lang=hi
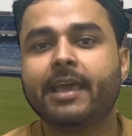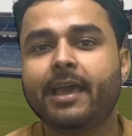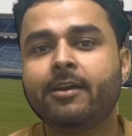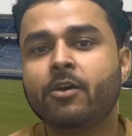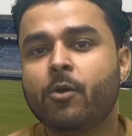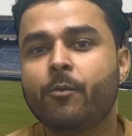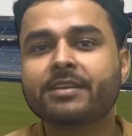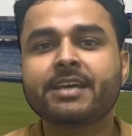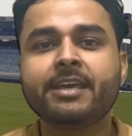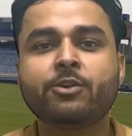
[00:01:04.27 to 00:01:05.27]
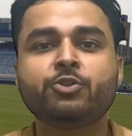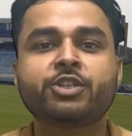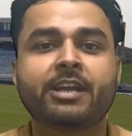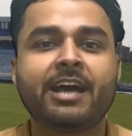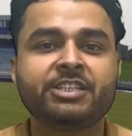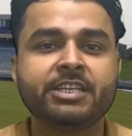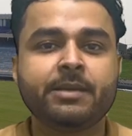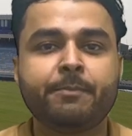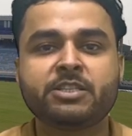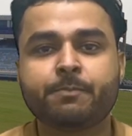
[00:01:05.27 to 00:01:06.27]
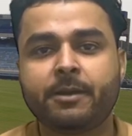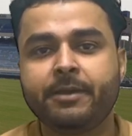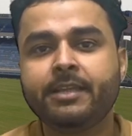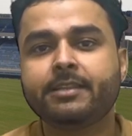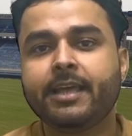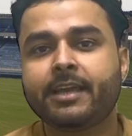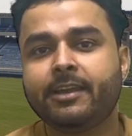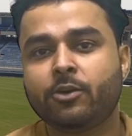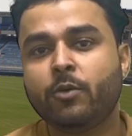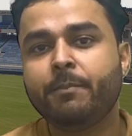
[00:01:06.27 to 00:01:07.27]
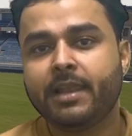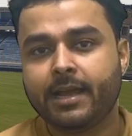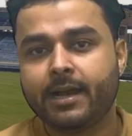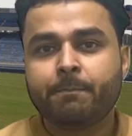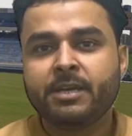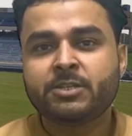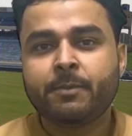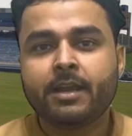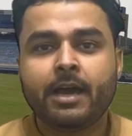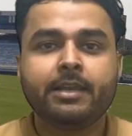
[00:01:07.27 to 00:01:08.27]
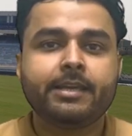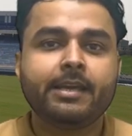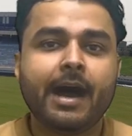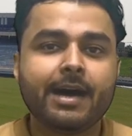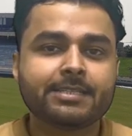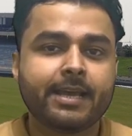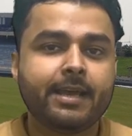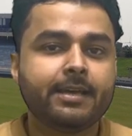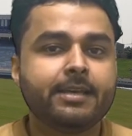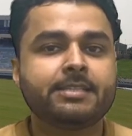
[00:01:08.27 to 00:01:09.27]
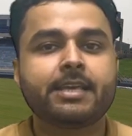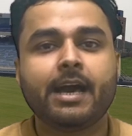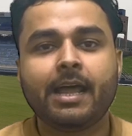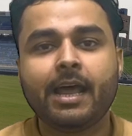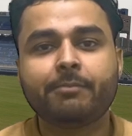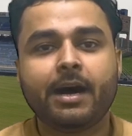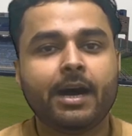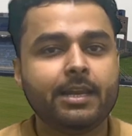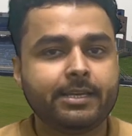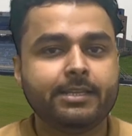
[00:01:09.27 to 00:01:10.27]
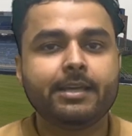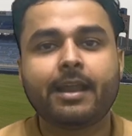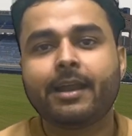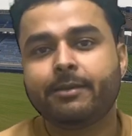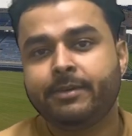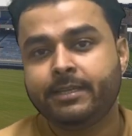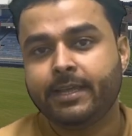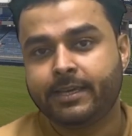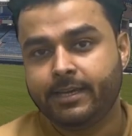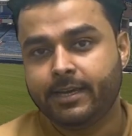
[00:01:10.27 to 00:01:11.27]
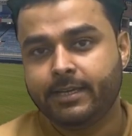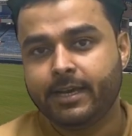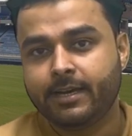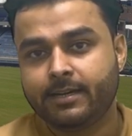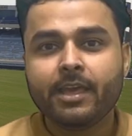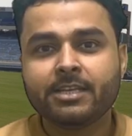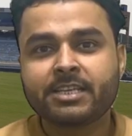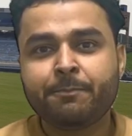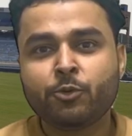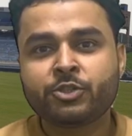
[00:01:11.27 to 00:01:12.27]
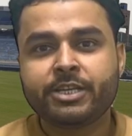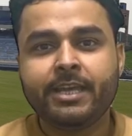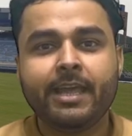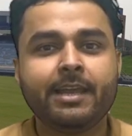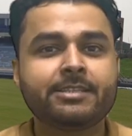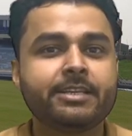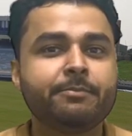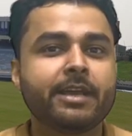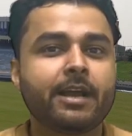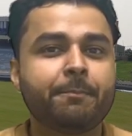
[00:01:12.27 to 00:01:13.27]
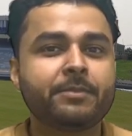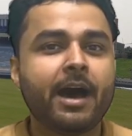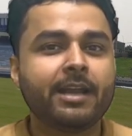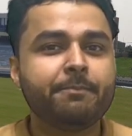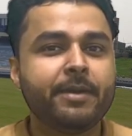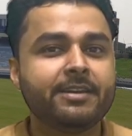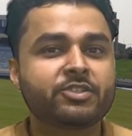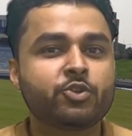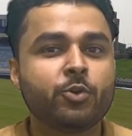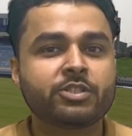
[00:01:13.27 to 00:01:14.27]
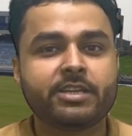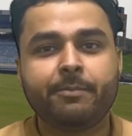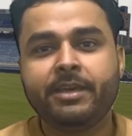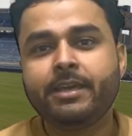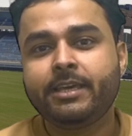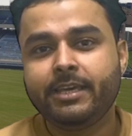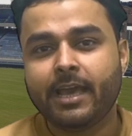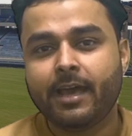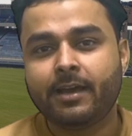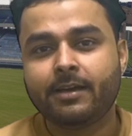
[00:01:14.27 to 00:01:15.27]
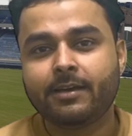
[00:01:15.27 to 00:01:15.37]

है वैसा ही कुछ रांची की पिच पर भी देखने को मिलेगा पिच पर हल्की घास है इसके अलावा हल्की दरारें भी देखी गई है इसकी पुष्टि इंग्लिश टीम के कप्तान बेन स्टोक्स ने भी की है